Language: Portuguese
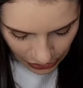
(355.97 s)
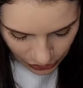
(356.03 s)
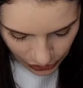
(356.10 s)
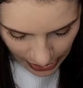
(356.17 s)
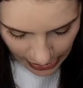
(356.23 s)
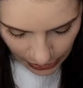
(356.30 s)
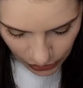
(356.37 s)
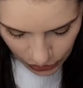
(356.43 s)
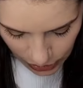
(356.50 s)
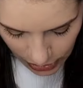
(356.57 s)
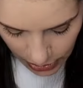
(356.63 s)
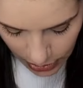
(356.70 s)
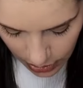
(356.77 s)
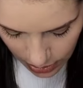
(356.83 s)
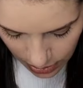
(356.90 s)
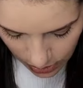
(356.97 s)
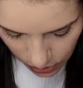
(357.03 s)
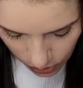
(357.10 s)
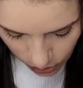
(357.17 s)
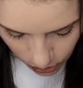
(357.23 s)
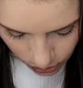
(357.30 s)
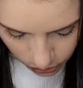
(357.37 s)
Gente, e
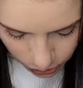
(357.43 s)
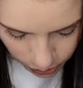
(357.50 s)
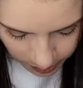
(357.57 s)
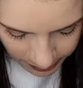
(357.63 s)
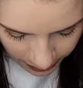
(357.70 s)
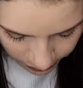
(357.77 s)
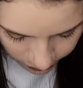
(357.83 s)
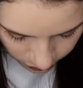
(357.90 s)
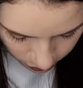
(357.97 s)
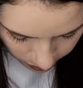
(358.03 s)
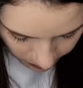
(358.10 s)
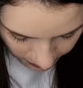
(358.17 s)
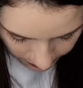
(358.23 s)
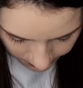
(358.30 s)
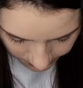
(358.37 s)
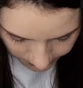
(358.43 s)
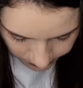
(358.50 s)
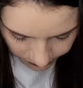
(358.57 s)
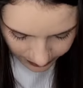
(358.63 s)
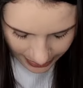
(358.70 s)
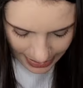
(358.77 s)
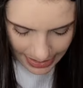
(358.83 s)
outro perfume
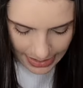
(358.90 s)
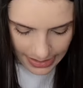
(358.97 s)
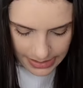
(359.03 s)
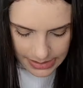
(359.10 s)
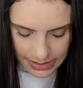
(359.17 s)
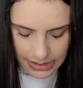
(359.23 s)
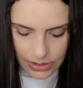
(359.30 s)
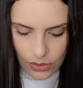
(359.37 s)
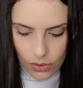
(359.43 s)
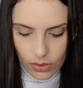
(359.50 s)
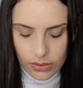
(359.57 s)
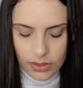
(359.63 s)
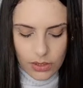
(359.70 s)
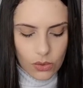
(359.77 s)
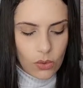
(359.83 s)
é esse aqui, ó. Que